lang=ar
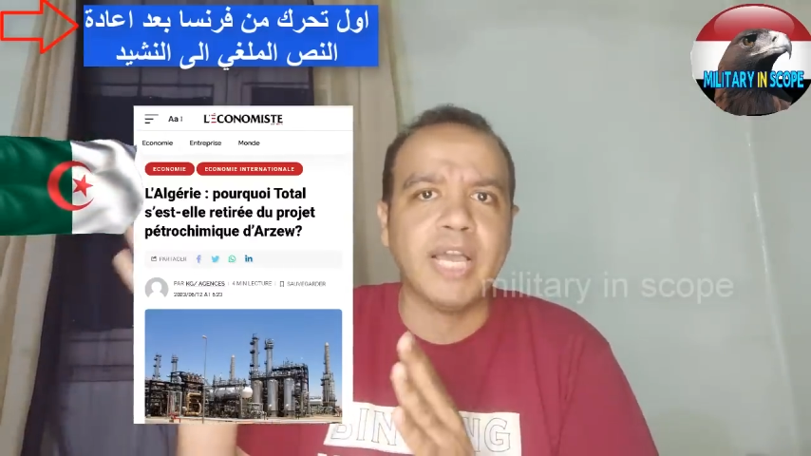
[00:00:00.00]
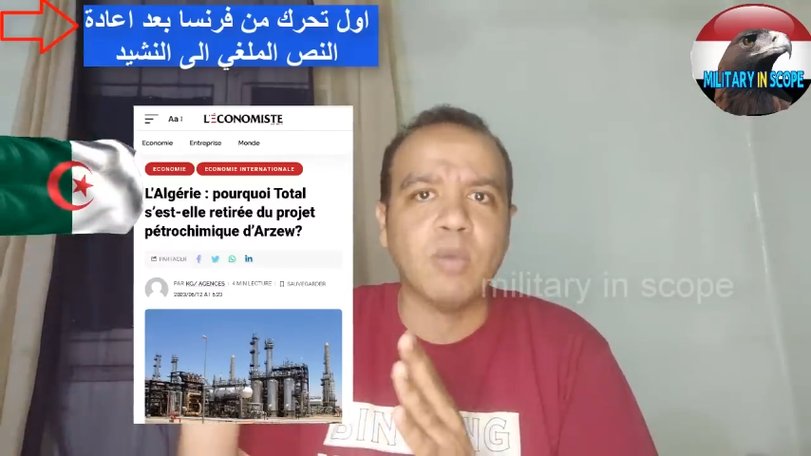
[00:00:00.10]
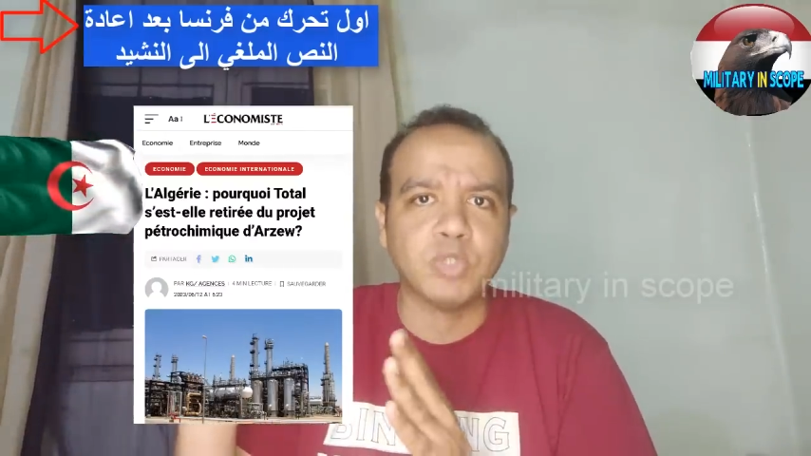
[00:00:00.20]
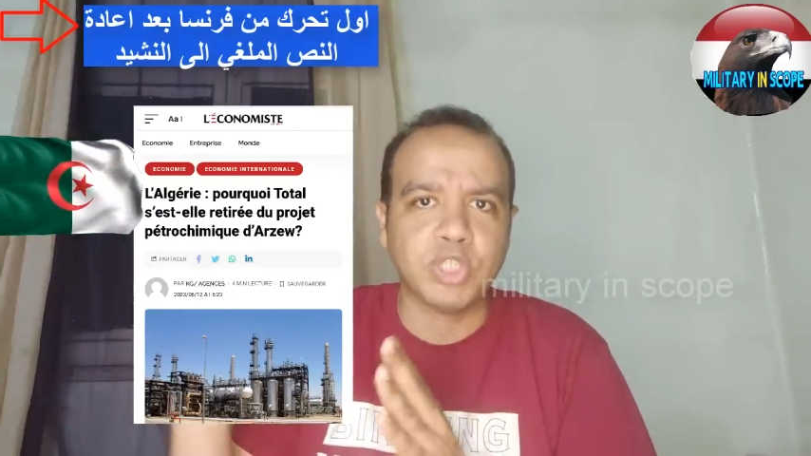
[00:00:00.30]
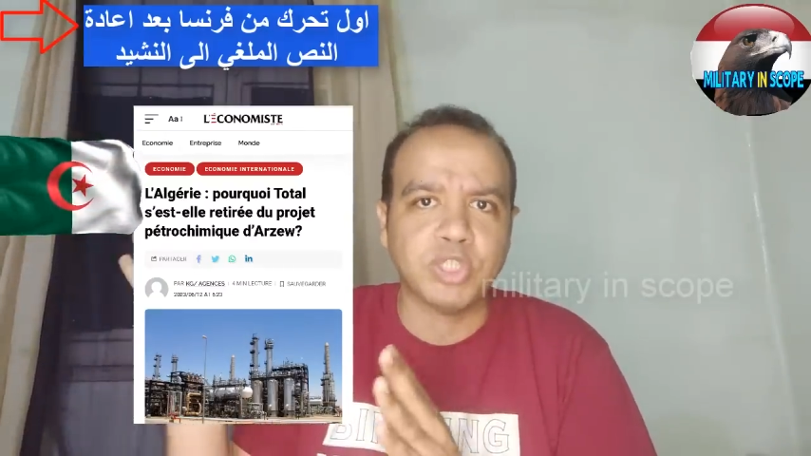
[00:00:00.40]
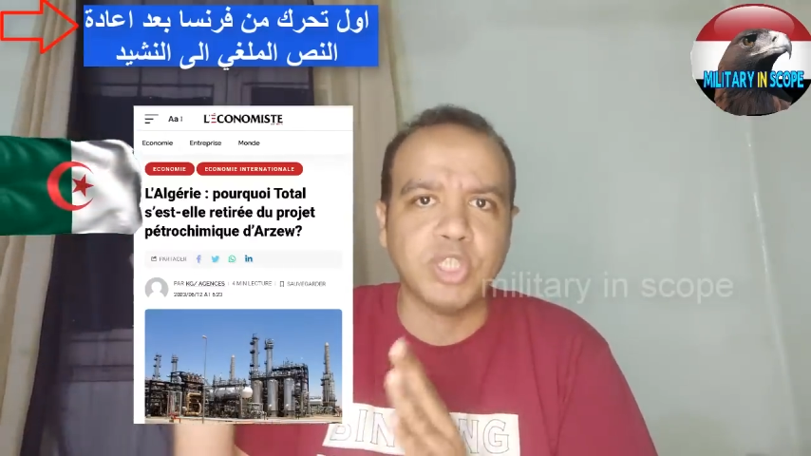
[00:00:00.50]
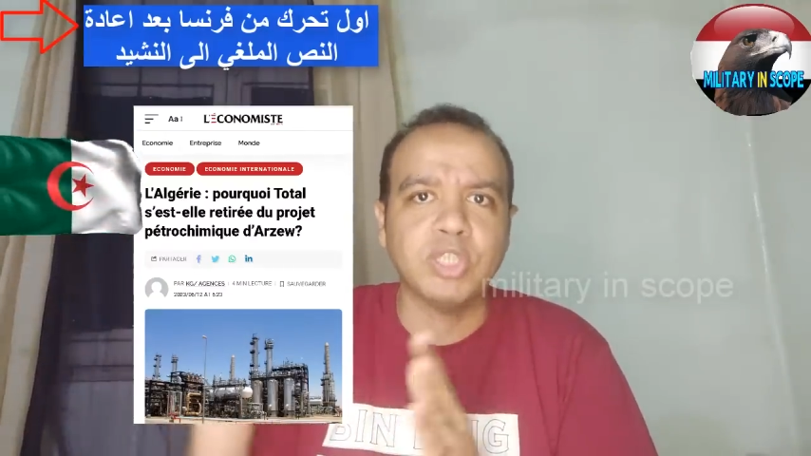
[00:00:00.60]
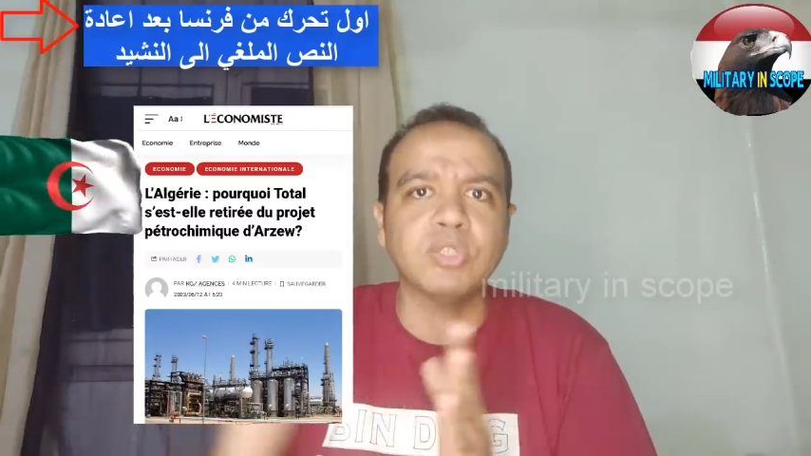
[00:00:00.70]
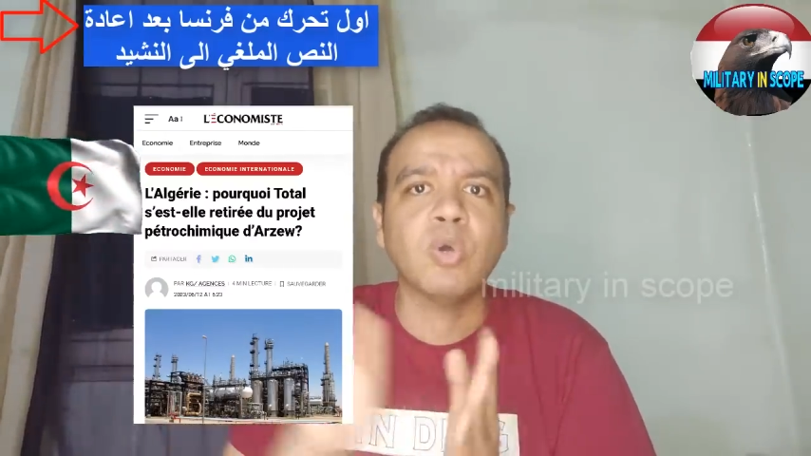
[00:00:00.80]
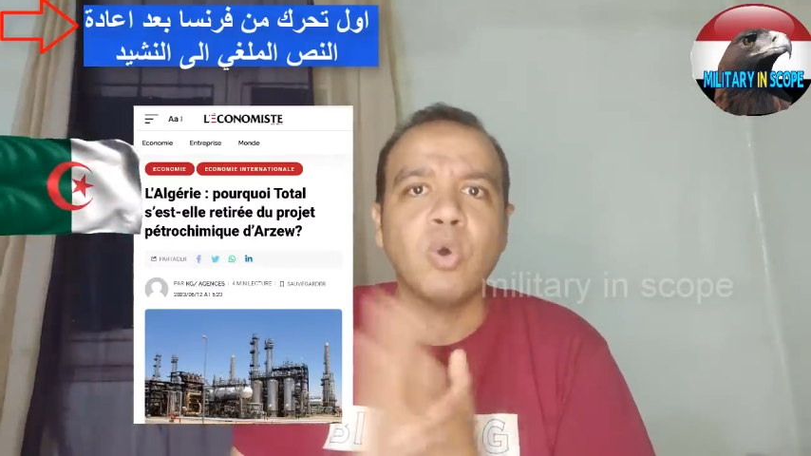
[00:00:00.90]
أو
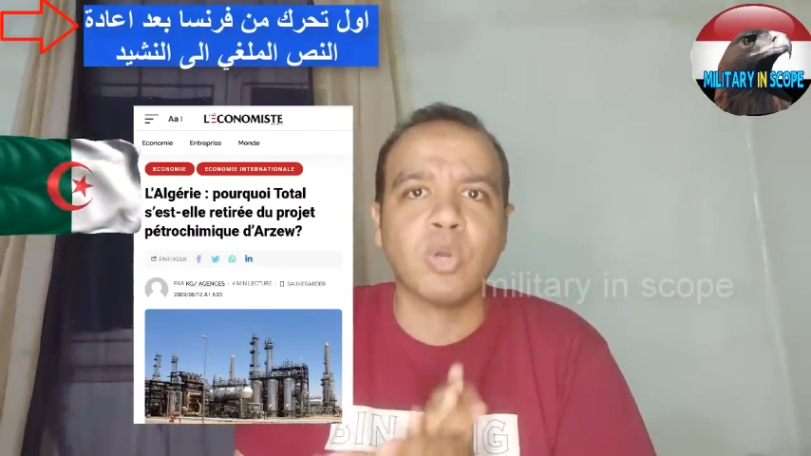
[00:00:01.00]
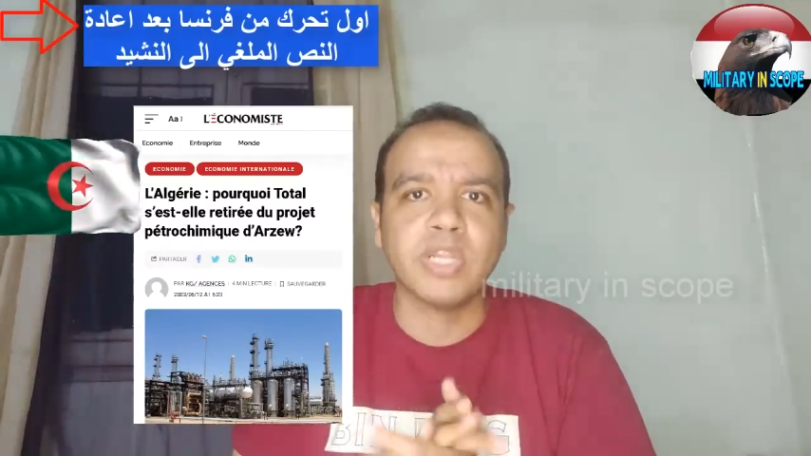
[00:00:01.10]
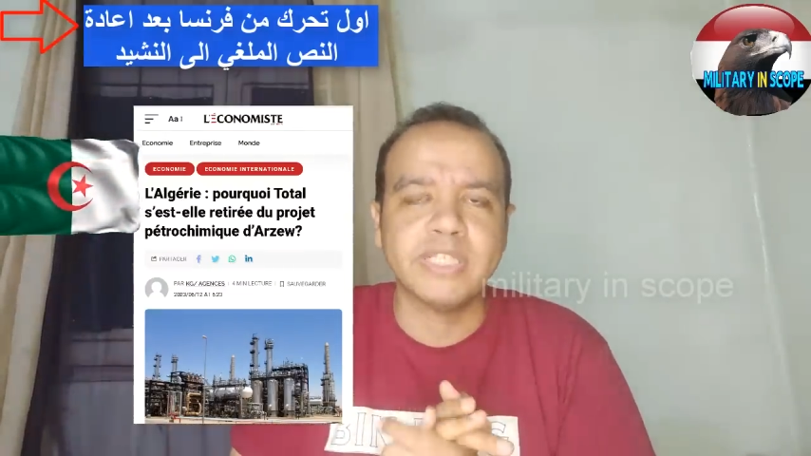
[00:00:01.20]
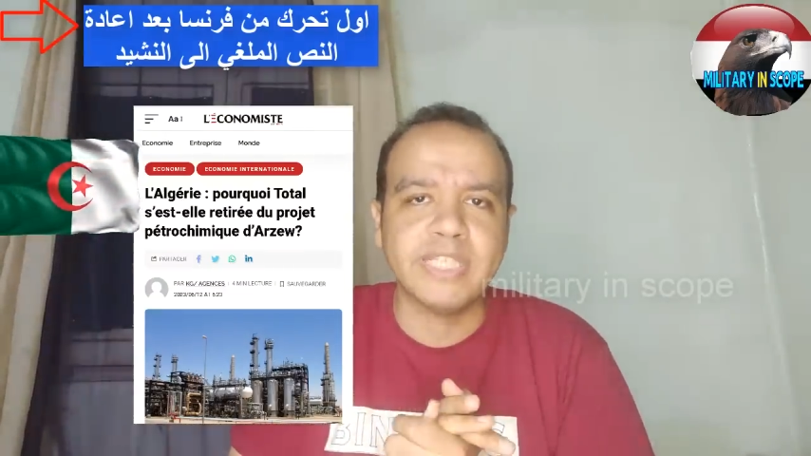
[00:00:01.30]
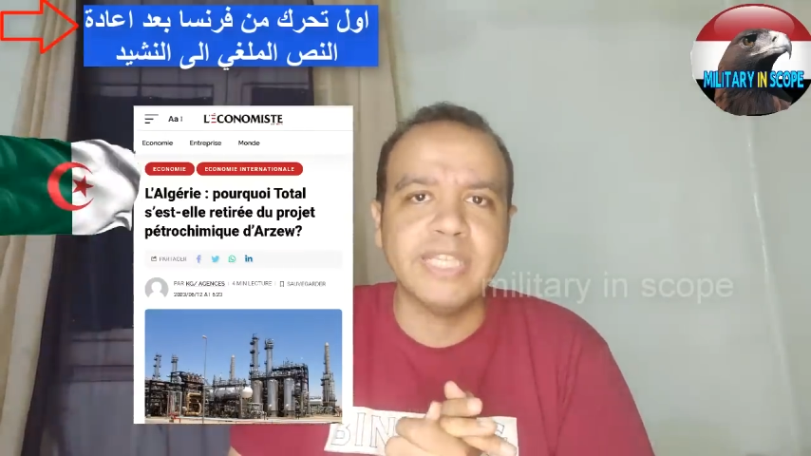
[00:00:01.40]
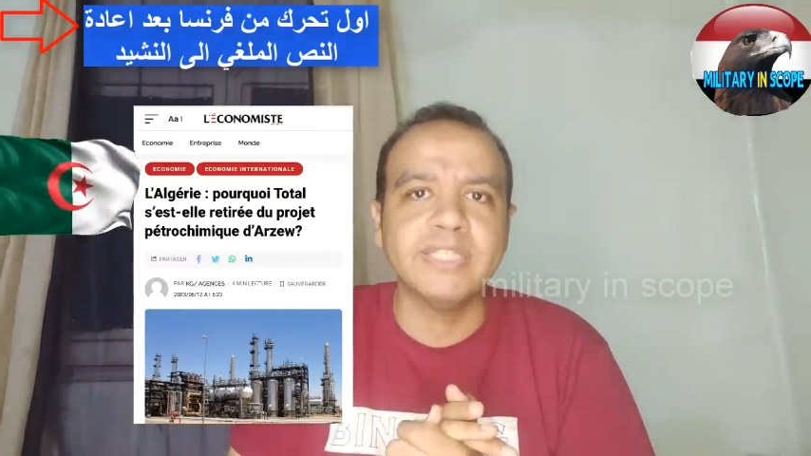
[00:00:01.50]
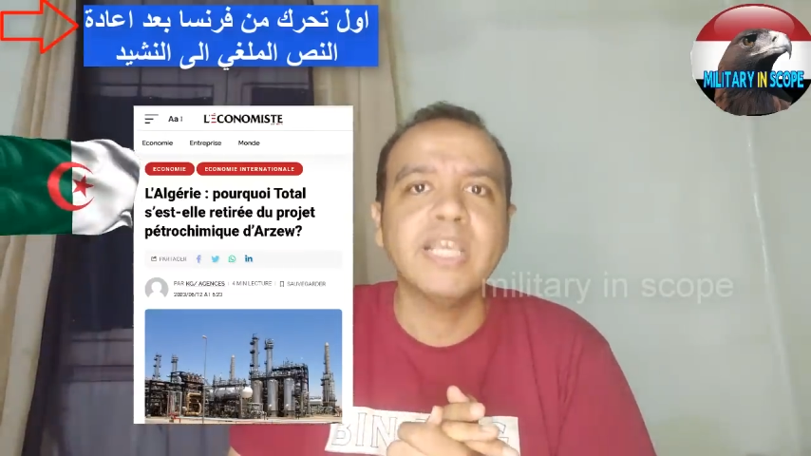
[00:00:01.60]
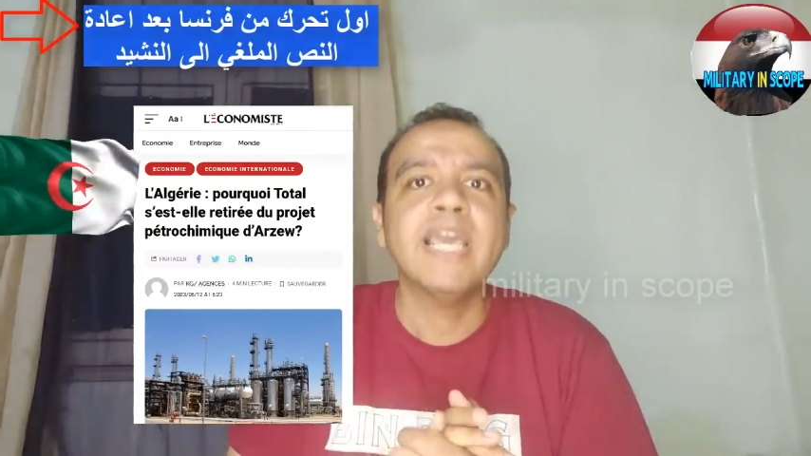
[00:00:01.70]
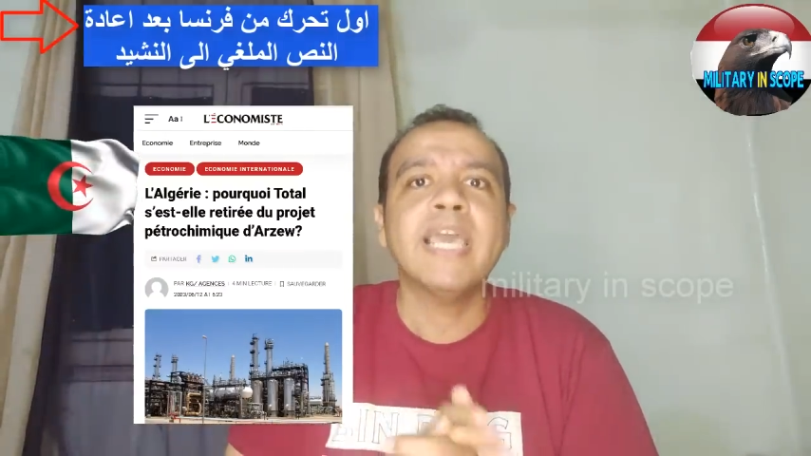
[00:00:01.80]
شركتين أخريتين